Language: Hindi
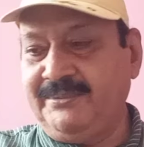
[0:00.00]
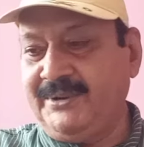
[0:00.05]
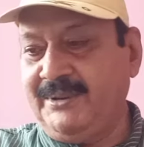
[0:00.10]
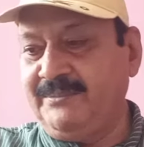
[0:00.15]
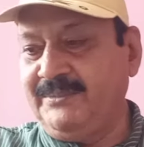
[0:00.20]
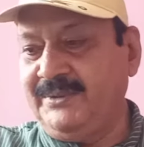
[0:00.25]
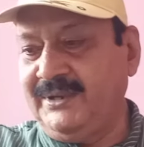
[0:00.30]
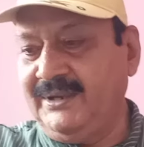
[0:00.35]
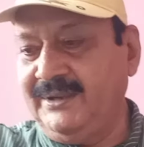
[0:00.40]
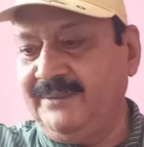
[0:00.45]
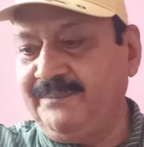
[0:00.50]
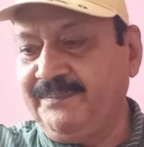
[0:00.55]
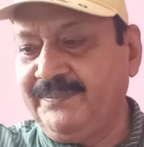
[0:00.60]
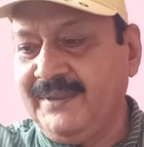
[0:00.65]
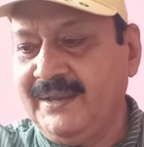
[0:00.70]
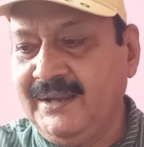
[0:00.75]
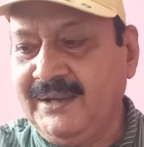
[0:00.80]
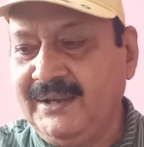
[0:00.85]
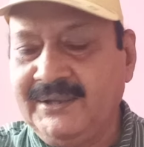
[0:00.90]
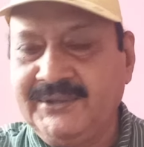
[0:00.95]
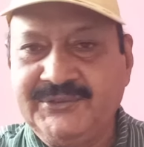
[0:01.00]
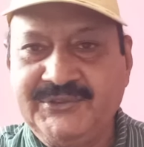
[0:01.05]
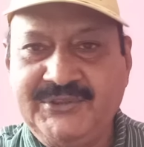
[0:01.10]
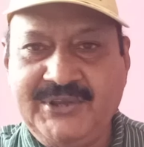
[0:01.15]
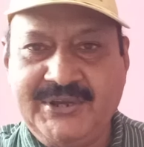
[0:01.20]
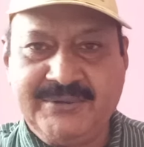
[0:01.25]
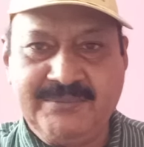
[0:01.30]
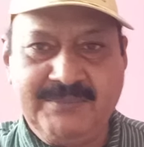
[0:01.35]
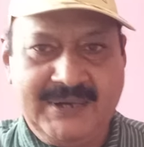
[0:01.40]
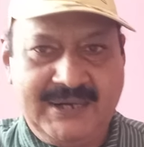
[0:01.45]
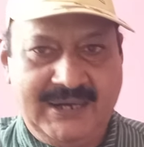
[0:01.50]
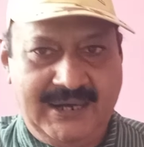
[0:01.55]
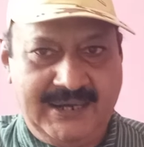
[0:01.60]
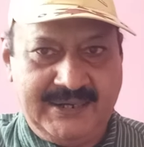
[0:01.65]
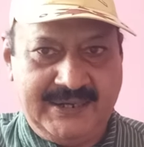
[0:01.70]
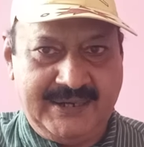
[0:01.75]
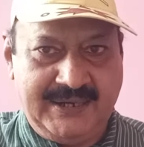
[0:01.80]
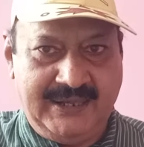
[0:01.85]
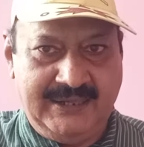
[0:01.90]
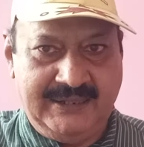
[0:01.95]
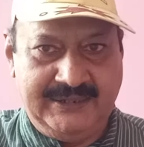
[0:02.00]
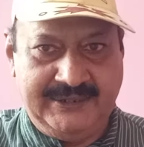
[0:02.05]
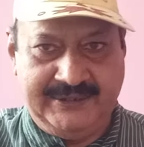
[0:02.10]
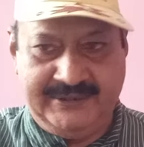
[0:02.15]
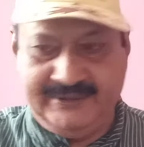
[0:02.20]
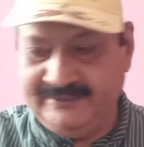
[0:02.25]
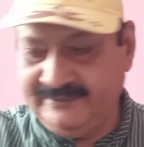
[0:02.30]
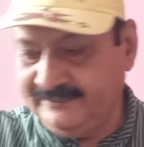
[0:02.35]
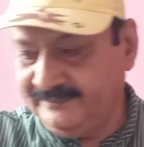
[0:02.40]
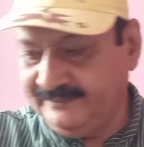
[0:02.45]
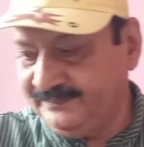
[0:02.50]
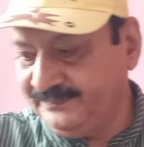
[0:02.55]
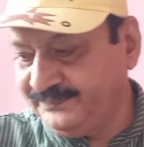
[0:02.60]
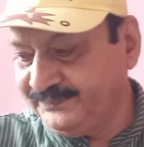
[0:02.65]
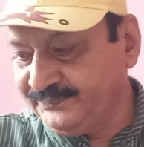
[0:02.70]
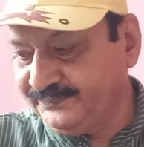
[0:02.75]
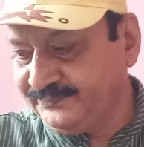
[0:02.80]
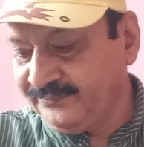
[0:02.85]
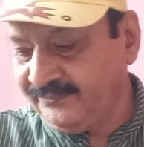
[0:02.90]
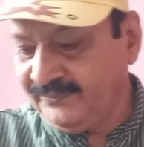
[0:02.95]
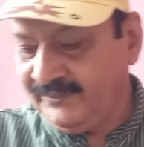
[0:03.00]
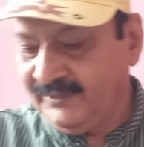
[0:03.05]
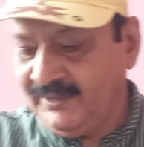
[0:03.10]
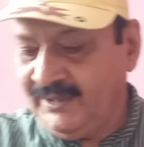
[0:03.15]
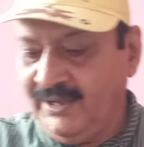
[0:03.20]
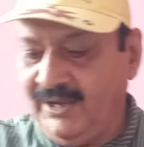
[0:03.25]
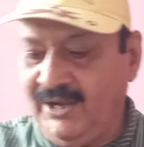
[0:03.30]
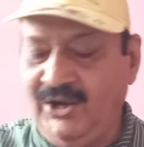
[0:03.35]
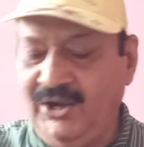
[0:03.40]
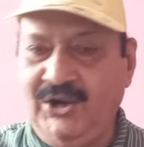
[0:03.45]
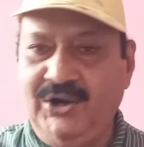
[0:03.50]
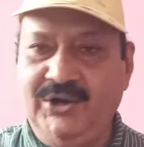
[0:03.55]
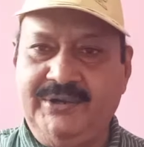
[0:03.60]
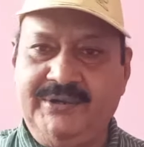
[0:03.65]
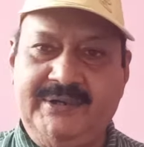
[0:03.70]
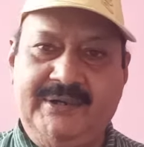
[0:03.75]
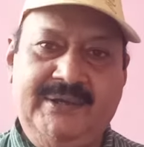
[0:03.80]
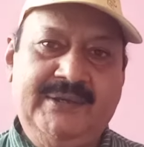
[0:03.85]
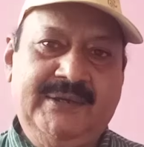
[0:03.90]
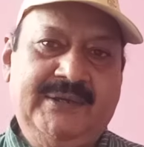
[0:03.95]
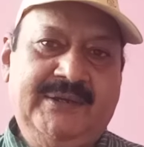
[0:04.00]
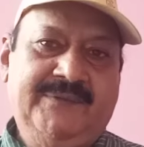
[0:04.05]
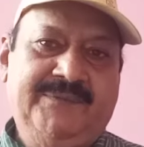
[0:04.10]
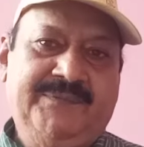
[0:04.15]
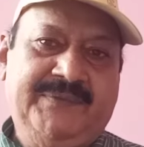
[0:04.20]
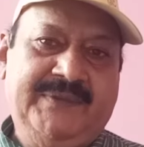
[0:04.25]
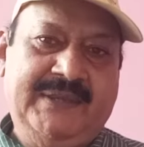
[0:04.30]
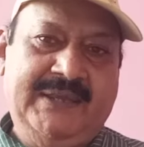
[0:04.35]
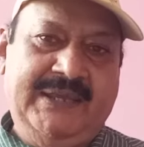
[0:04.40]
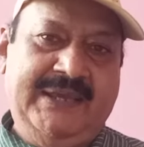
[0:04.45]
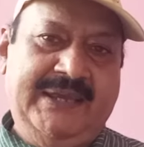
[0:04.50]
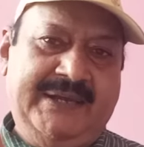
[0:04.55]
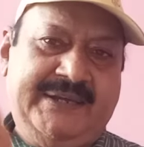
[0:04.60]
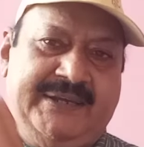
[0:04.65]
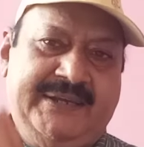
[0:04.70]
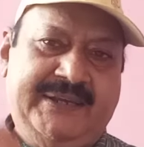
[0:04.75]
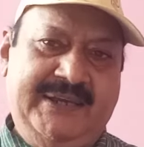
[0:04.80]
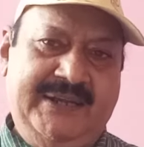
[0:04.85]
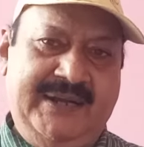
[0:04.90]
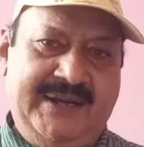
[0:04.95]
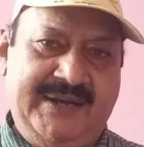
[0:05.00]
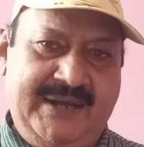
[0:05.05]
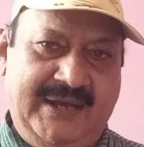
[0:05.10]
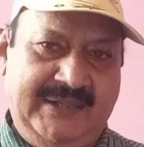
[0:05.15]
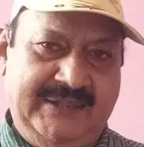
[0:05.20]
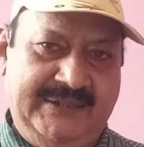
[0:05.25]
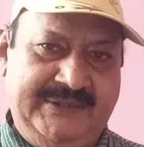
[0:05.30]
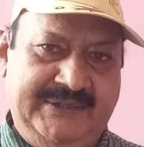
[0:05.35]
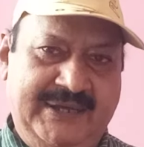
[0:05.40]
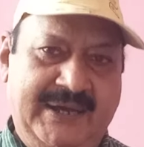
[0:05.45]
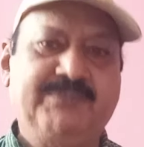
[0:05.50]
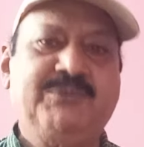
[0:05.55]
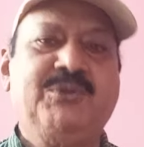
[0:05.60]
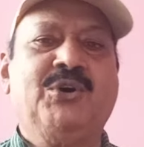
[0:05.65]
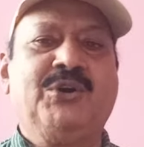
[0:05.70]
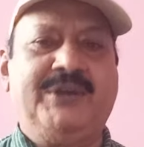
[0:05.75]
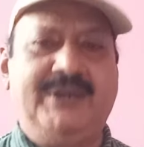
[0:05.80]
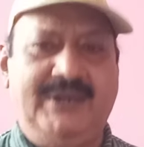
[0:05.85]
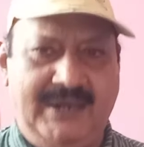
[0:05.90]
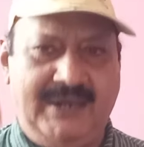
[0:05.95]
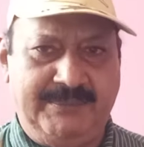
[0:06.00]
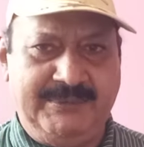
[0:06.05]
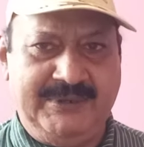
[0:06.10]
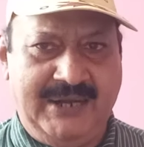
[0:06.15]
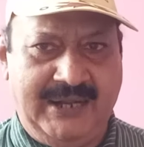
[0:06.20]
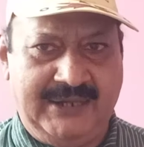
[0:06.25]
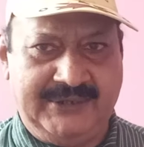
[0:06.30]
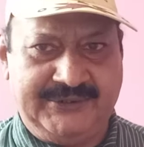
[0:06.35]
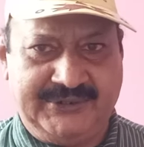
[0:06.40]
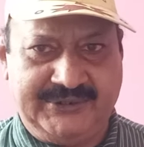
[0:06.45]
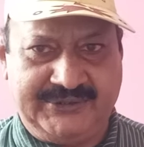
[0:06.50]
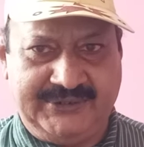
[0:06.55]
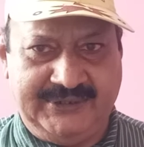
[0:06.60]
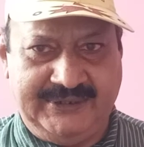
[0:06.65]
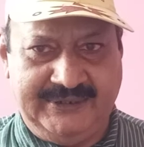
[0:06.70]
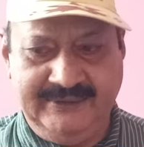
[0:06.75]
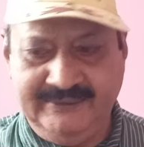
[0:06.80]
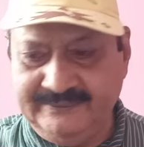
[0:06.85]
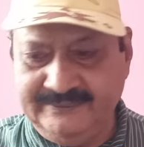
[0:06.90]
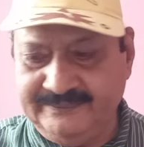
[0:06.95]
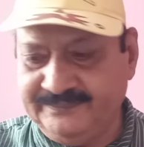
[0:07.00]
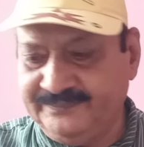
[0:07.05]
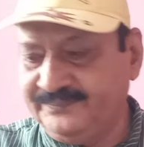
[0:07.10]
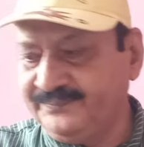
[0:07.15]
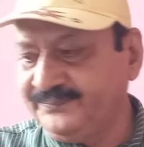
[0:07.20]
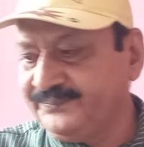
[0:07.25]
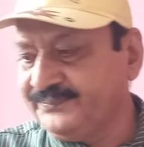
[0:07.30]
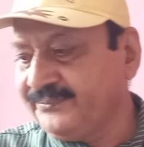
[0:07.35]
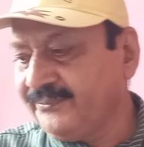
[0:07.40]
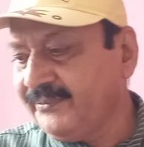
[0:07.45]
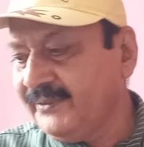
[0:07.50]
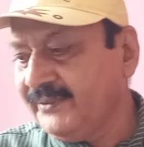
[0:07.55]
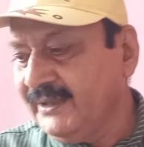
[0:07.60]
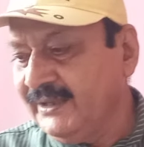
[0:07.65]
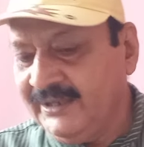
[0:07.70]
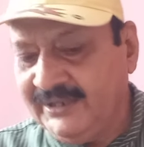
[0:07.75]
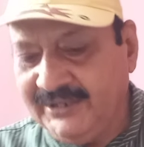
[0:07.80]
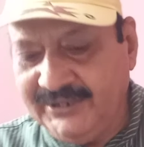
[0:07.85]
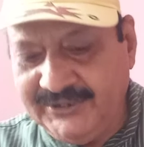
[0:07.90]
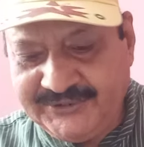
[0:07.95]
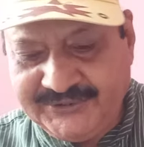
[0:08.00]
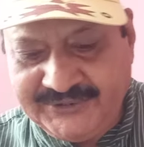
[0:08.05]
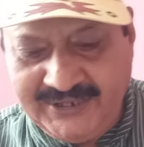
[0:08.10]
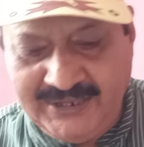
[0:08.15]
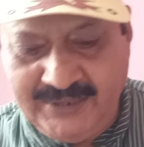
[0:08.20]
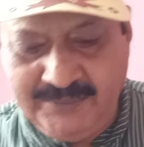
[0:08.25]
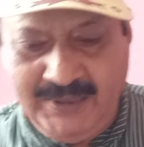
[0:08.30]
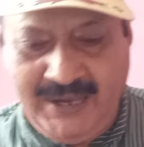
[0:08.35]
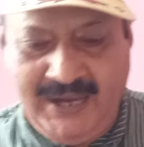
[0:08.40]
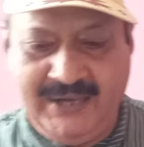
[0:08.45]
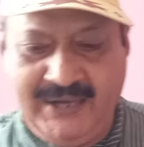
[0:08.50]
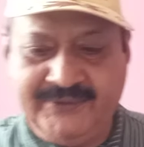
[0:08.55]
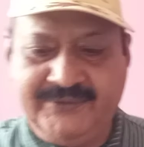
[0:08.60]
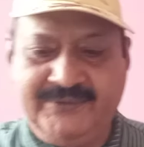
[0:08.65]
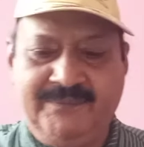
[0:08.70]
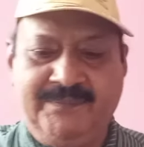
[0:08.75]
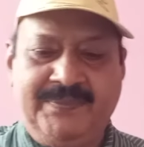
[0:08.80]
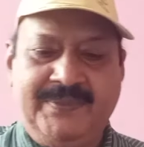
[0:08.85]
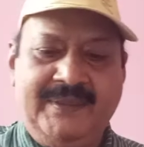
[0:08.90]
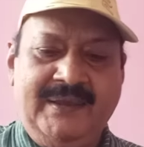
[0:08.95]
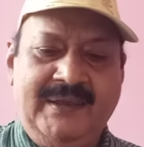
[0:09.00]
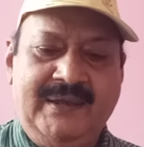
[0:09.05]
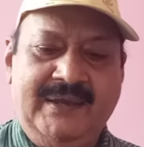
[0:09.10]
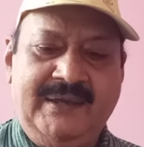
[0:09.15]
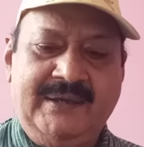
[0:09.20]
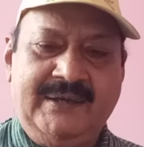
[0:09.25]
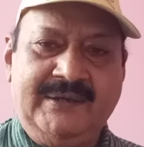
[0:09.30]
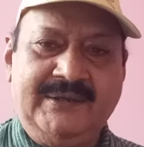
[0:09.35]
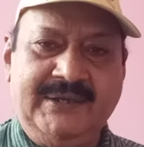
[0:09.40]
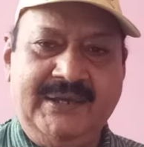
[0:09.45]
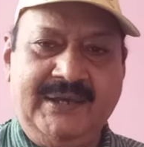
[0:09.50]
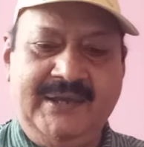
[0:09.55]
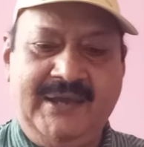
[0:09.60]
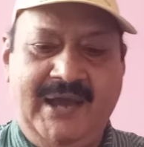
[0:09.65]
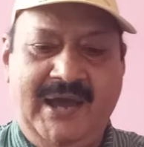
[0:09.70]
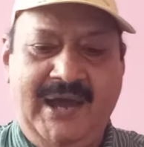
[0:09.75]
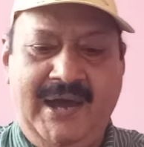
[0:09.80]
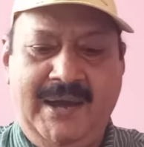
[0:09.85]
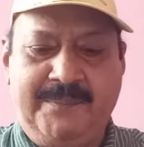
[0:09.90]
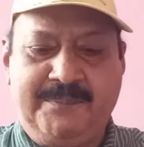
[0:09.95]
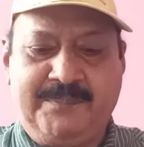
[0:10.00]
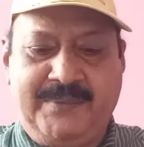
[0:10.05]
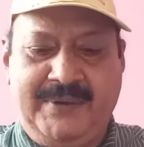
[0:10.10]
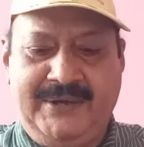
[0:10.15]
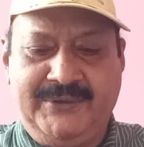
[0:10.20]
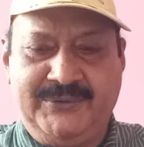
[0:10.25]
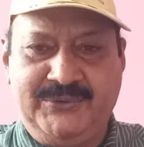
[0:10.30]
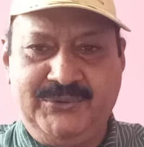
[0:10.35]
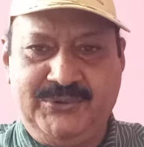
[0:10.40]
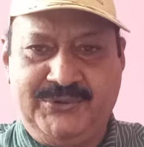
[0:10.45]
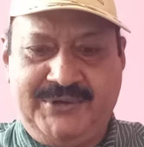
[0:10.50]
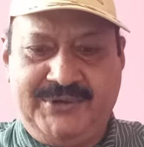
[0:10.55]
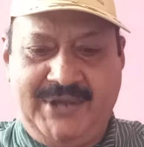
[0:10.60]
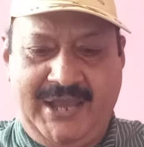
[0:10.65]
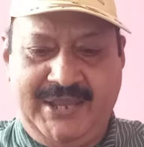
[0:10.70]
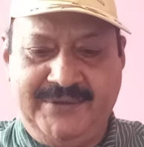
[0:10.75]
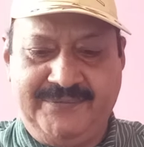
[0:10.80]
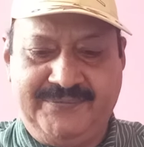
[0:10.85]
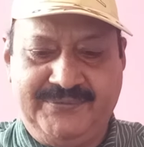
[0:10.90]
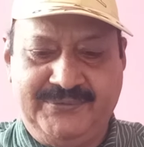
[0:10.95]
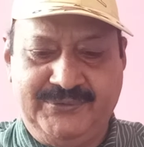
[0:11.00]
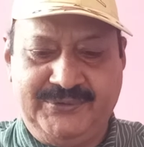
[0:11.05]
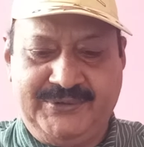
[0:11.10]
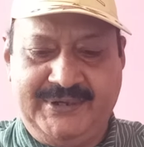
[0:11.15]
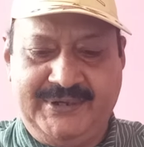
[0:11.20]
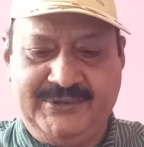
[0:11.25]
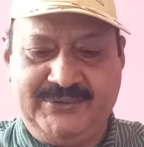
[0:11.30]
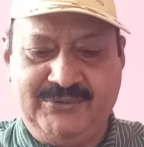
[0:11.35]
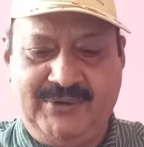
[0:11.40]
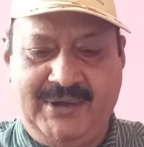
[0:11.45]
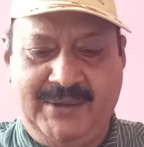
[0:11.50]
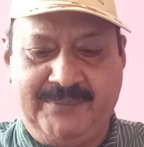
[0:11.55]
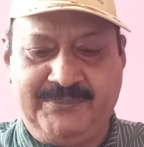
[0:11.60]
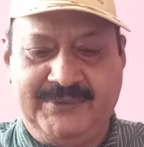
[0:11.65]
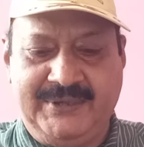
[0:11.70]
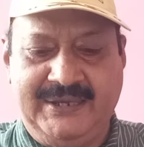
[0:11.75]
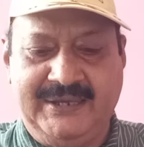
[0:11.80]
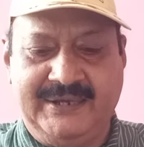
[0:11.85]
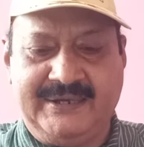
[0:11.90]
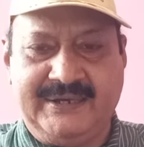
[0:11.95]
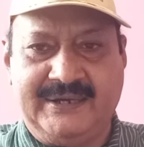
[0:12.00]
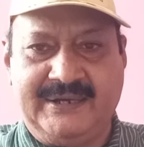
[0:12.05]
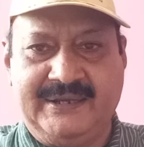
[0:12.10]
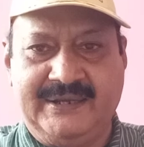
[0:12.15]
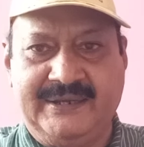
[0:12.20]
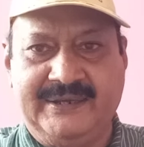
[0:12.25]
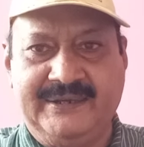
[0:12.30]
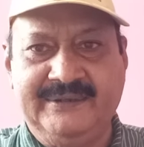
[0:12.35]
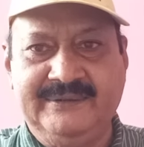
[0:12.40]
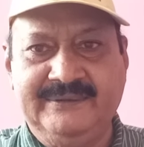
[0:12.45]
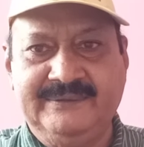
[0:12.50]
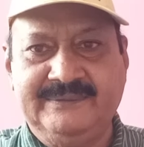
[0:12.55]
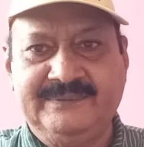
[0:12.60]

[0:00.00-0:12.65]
हमने दस मखाना डाल दिए और एक केला डाल दिया दो केला भी डाल सकते हैं इसके बाद ये आपका जो ड्राई फूड है जो आप देख रहे हैं